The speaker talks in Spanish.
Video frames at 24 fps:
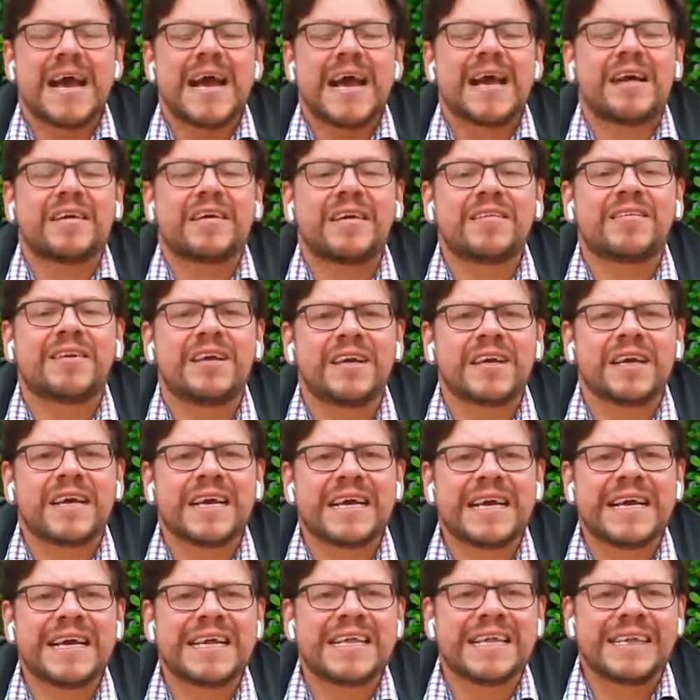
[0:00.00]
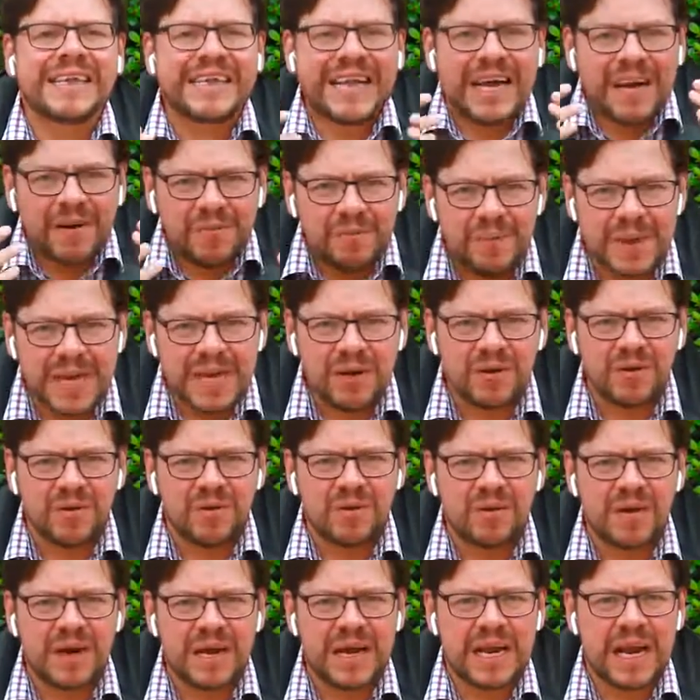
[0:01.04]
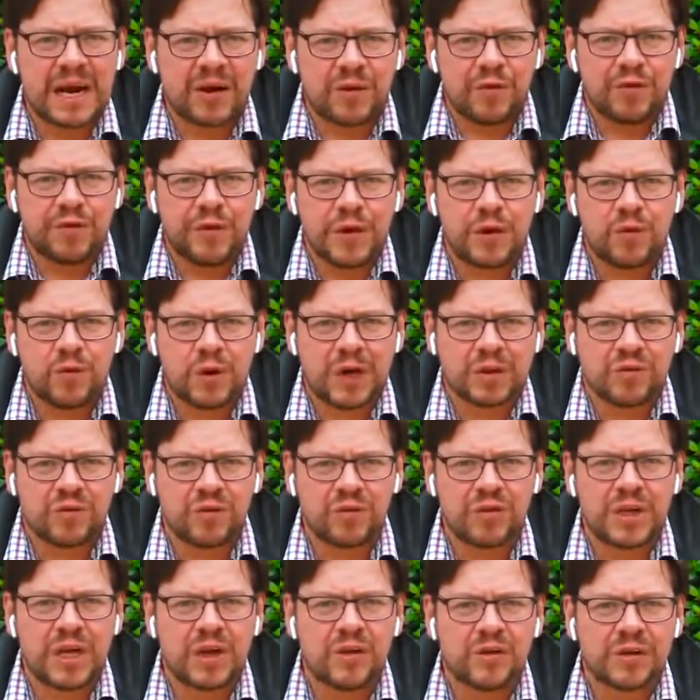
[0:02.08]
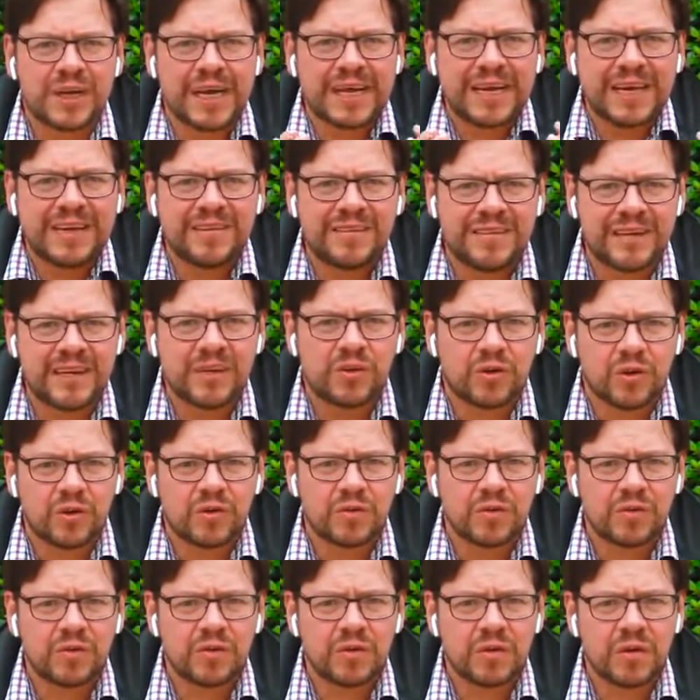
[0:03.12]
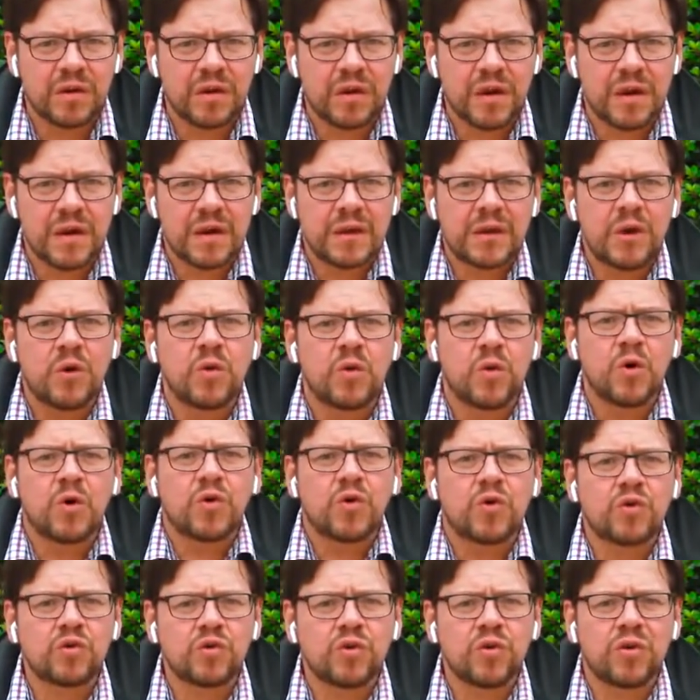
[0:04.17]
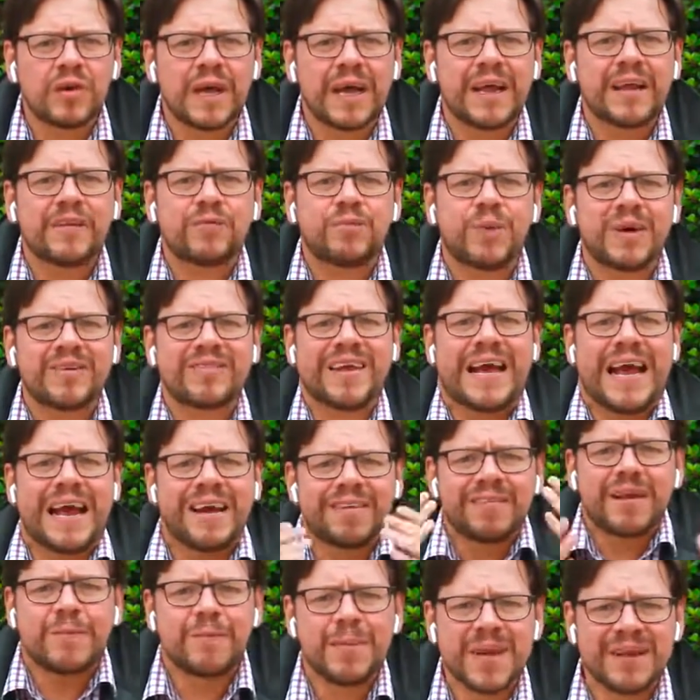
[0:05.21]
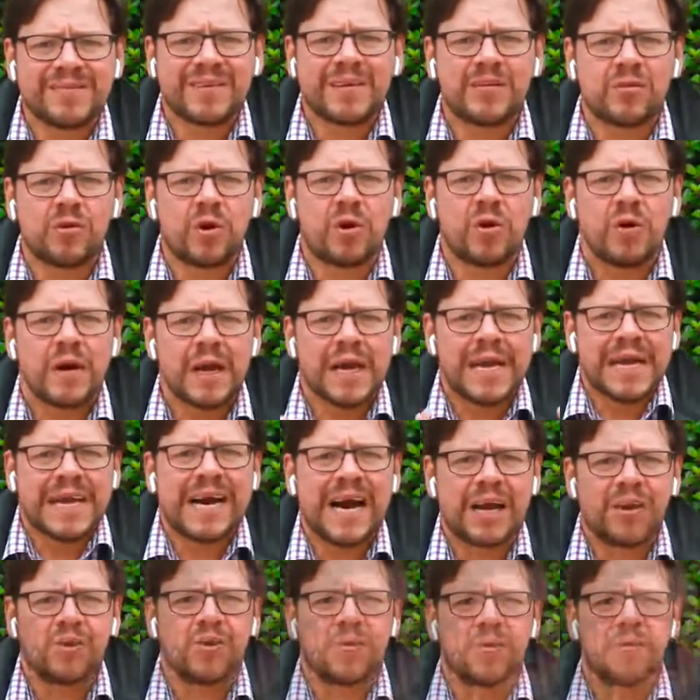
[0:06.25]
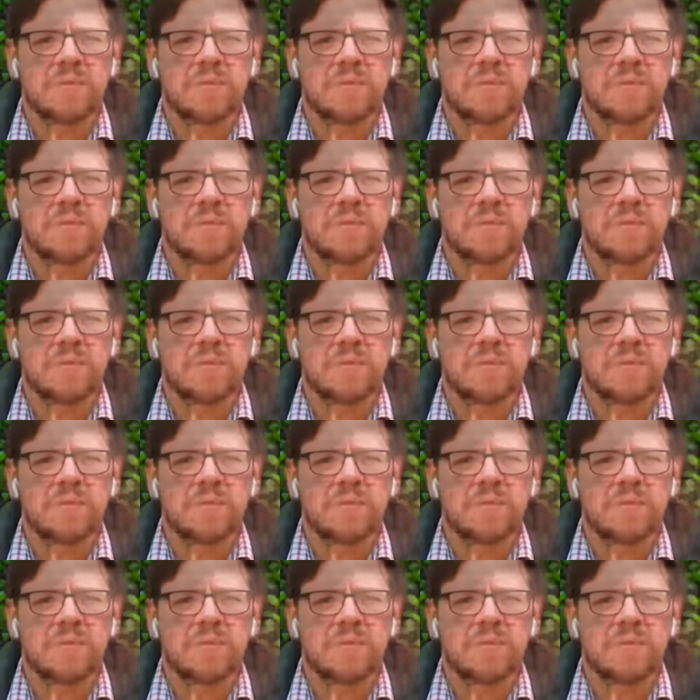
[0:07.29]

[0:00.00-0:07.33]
Es decir, intervino en la configuración de los requisitos de un concurso que después él se presentó y ganó.